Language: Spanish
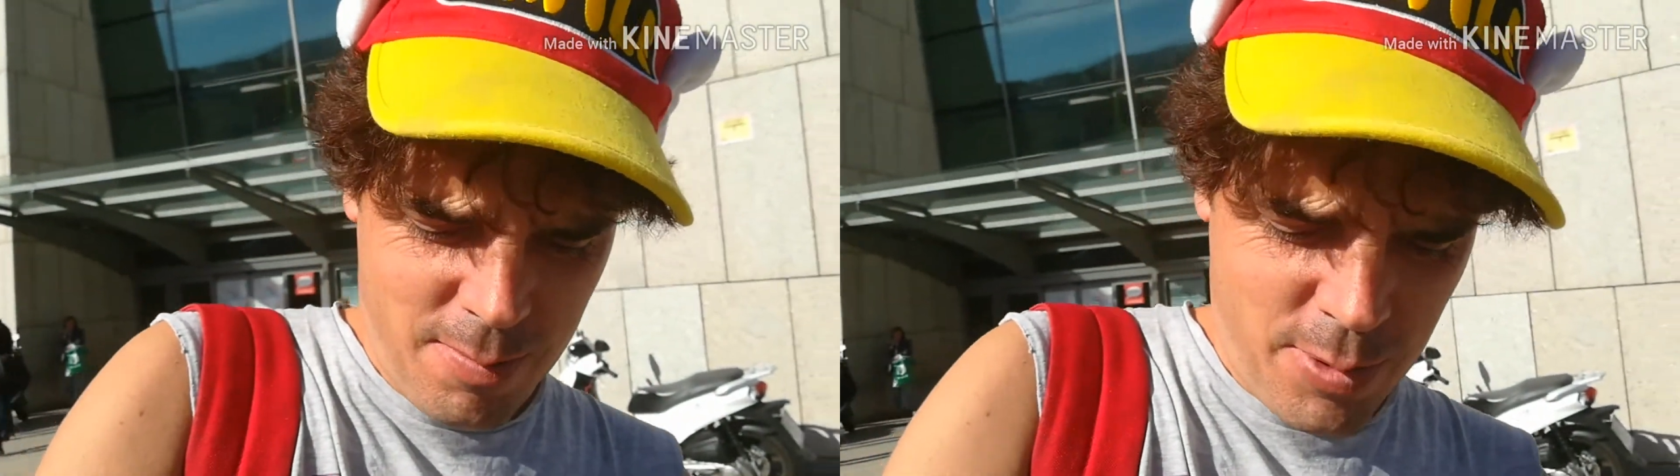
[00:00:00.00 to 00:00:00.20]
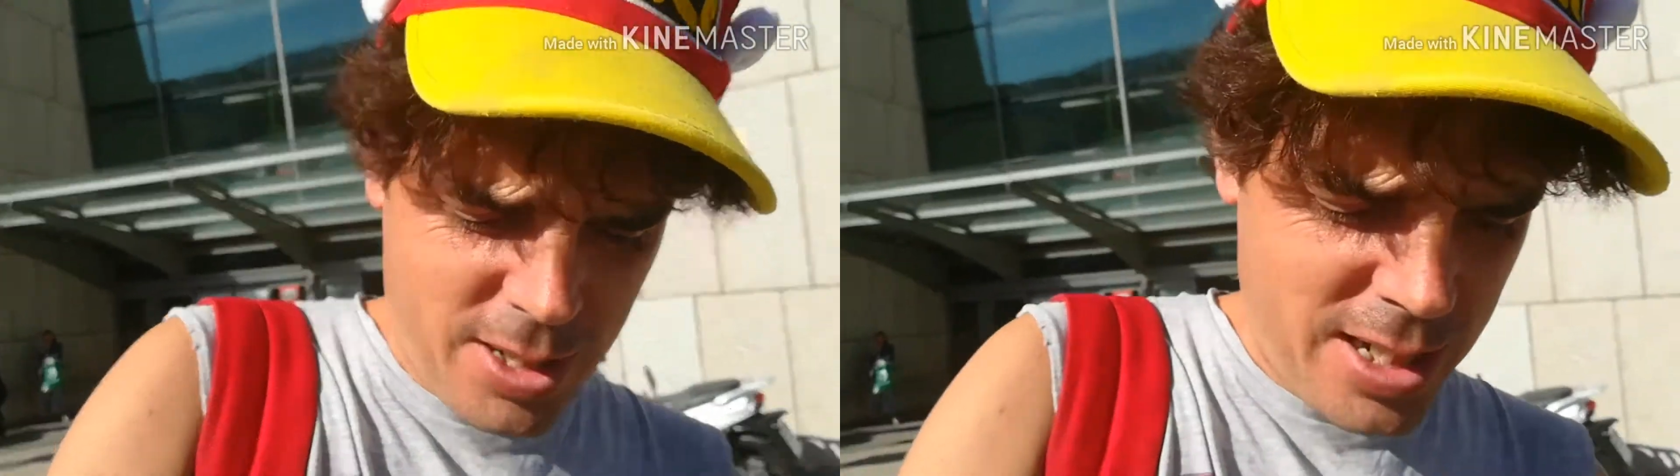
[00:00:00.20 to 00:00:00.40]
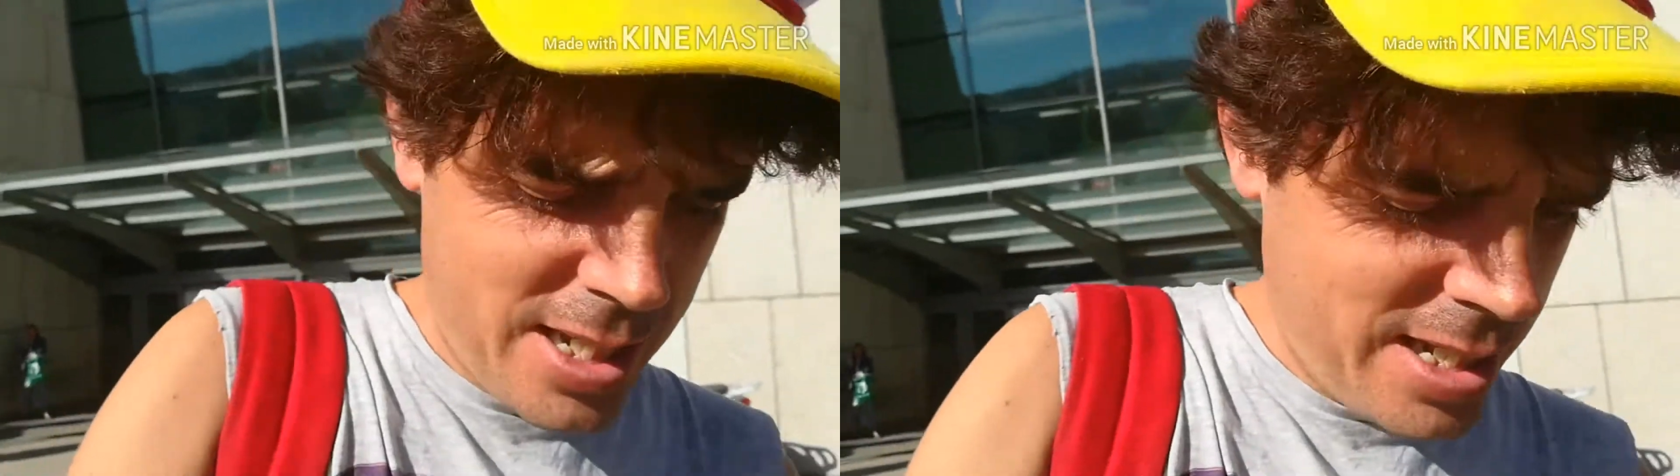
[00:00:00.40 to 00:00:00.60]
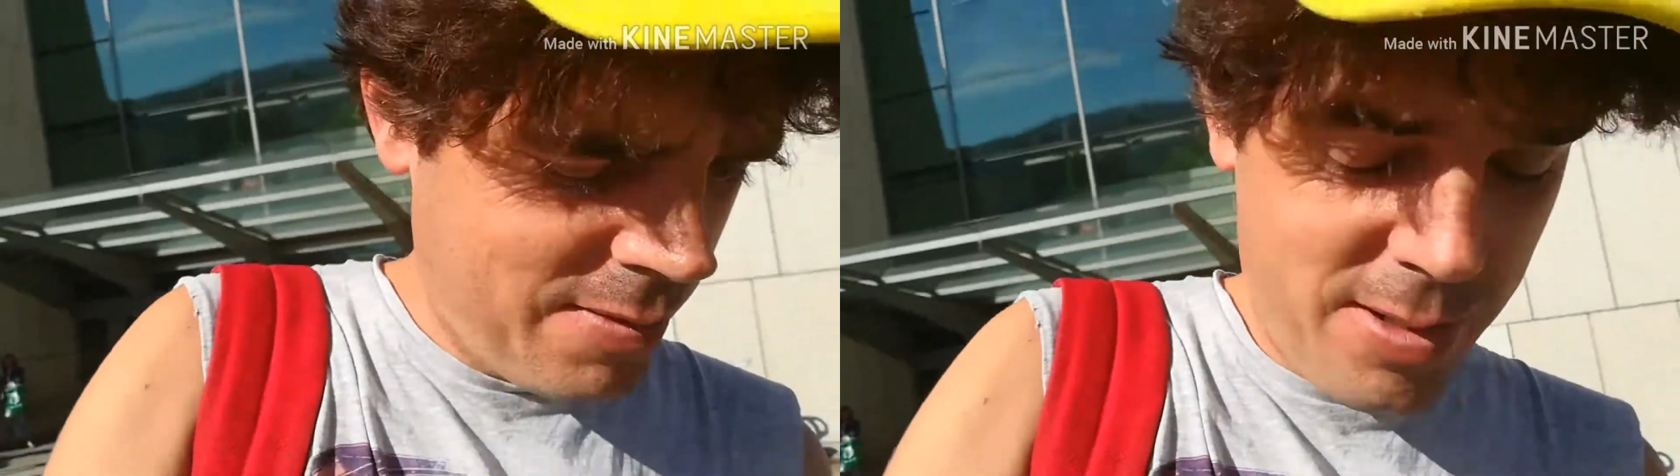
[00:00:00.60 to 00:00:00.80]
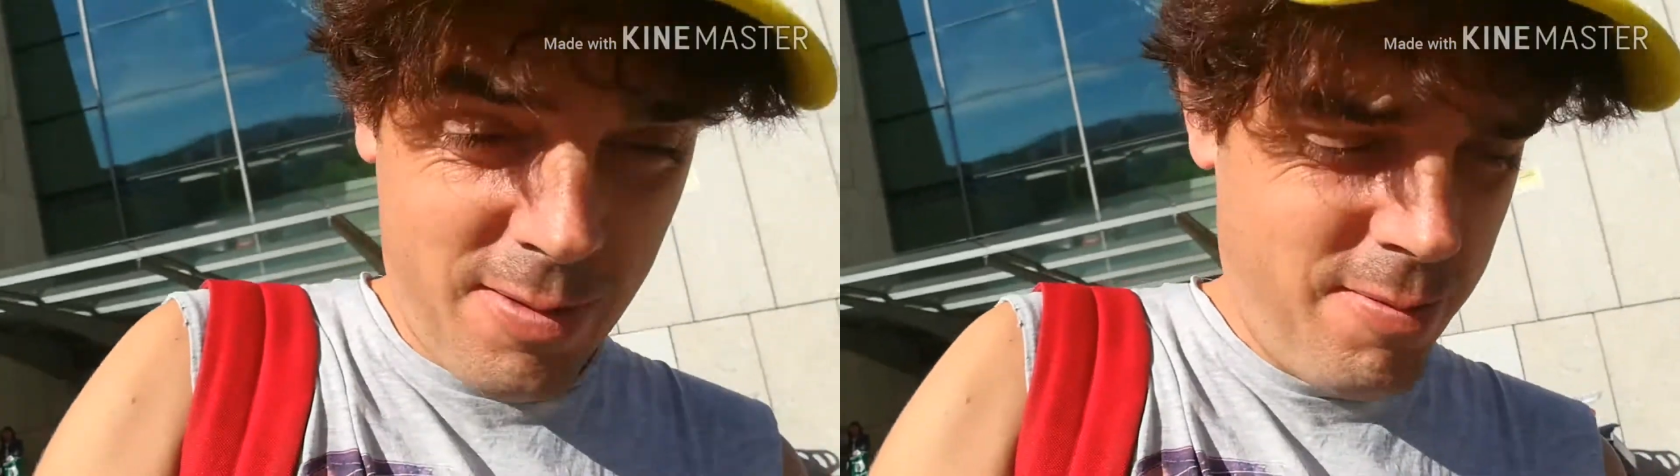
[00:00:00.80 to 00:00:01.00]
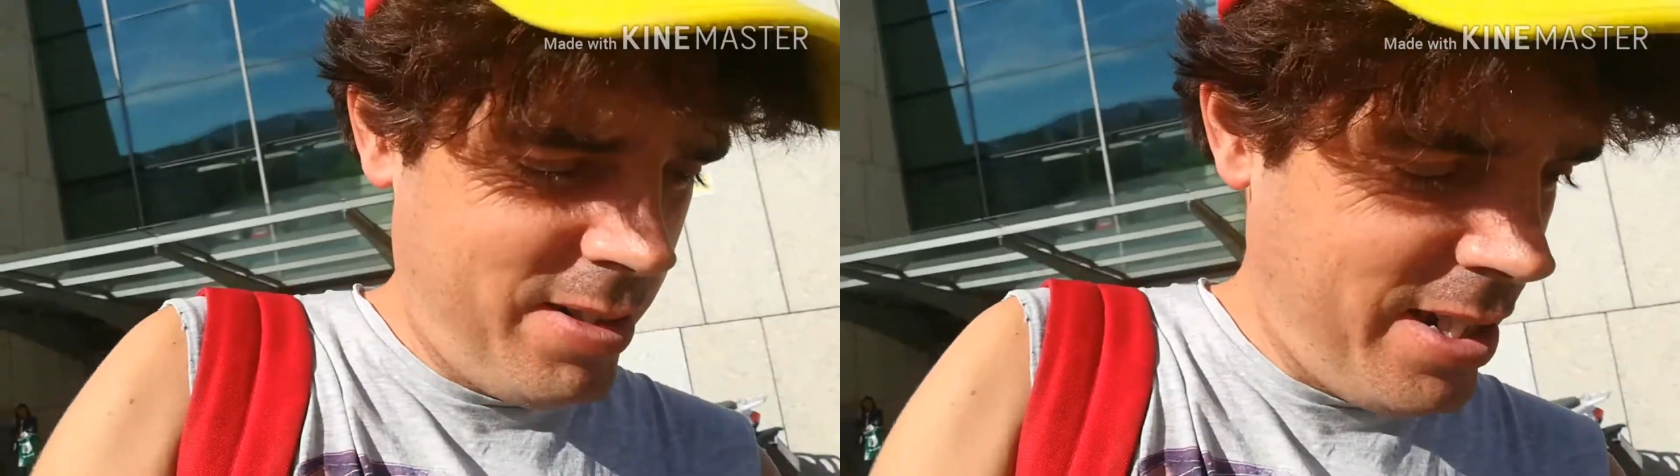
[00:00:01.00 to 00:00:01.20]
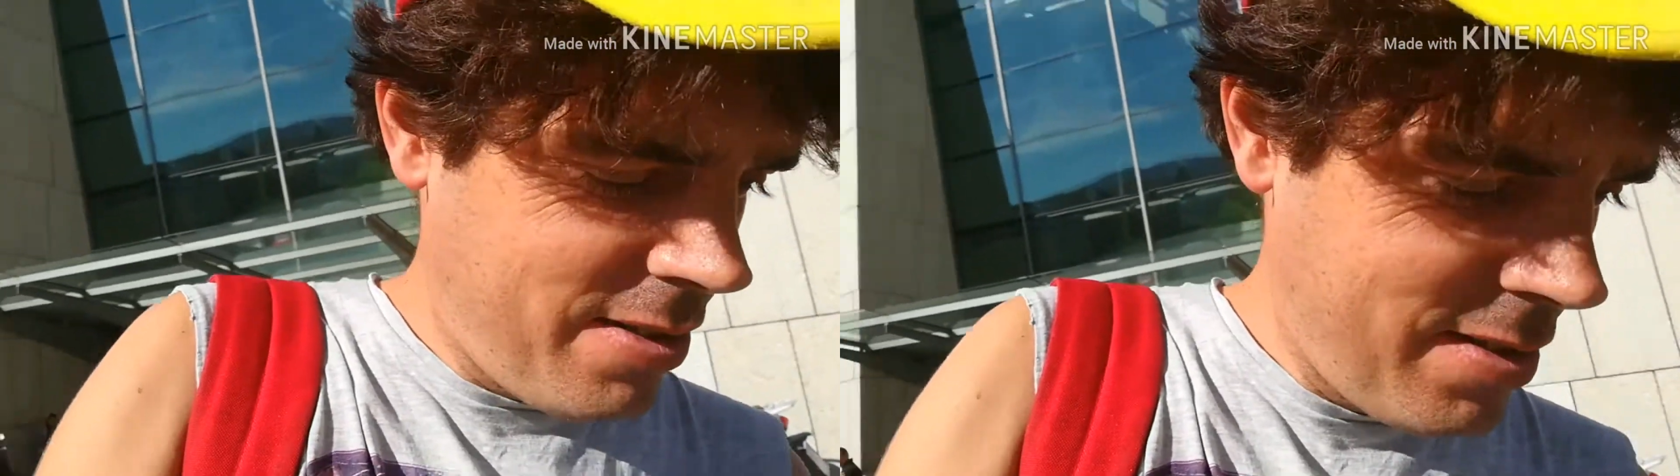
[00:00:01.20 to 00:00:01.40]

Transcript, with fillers: porque allí es un lío.